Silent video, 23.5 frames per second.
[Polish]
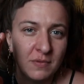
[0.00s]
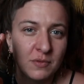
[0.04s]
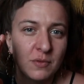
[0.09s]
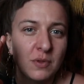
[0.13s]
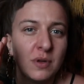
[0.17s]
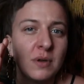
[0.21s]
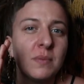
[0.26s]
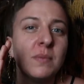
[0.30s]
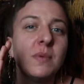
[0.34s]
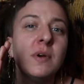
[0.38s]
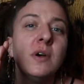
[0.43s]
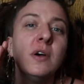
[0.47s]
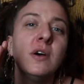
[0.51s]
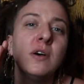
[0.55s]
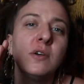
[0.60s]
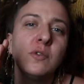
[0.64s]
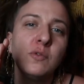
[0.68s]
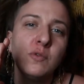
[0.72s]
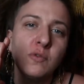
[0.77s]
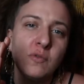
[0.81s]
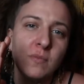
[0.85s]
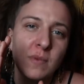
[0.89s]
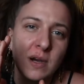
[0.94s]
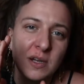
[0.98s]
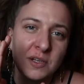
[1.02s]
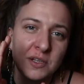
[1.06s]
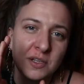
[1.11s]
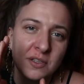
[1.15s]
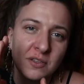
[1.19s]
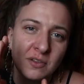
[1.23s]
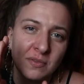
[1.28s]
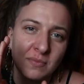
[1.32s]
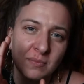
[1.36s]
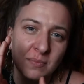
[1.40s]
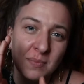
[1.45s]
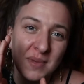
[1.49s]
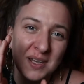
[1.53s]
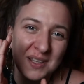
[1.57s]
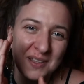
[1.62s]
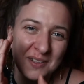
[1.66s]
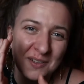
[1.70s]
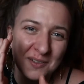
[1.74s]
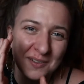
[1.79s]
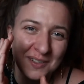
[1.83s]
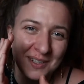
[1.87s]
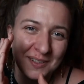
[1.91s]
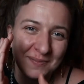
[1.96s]
w którym tłumaczę tą
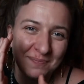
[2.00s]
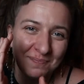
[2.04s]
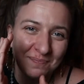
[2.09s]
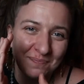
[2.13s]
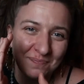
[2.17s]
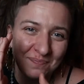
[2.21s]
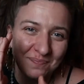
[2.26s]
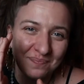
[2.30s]
metodę.